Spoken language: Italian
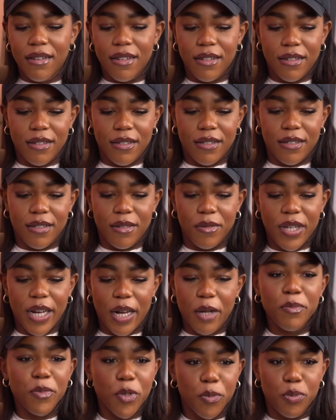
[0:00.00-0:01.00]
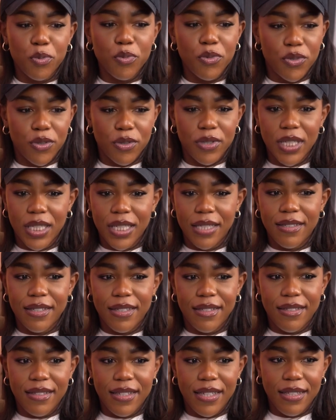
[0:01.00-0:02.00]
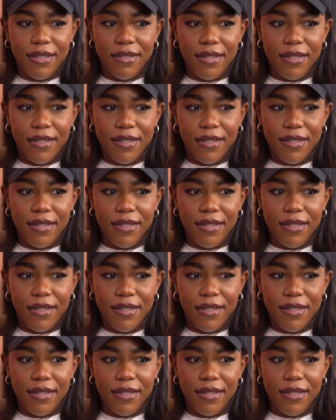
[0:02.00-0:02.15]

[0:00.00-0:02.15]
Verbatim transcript: eh, era il mio punto di, di,